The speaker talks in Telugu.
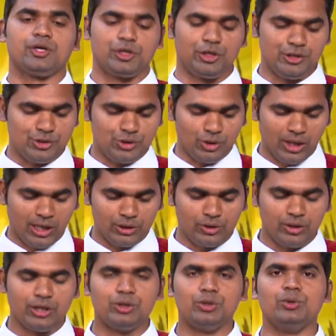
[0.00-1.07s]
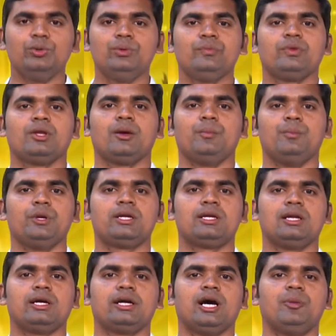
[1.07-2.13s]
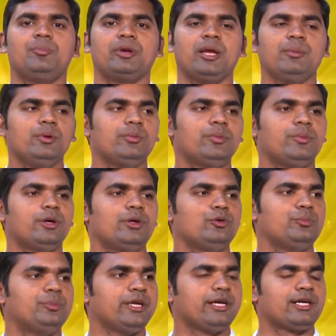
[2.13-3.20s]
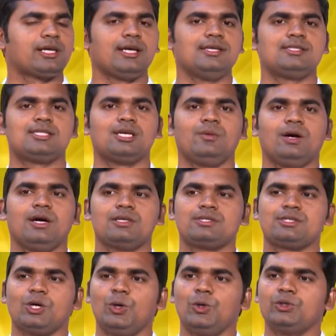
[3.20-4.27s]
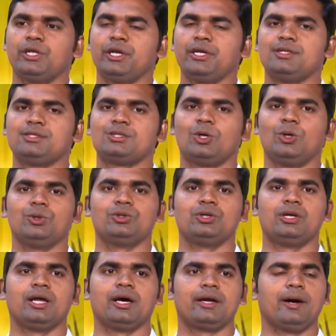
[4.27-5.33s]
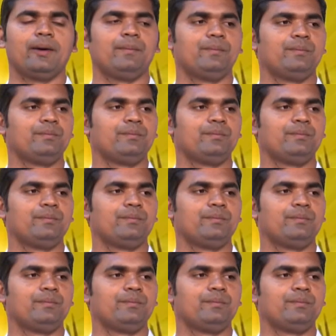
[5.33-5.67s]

క్రీస్తునాథునేందు మిక్కిలుగా ప్రేమింపబడు ప్రియ క్రైస్తవ సహోదరి సహోదరులారా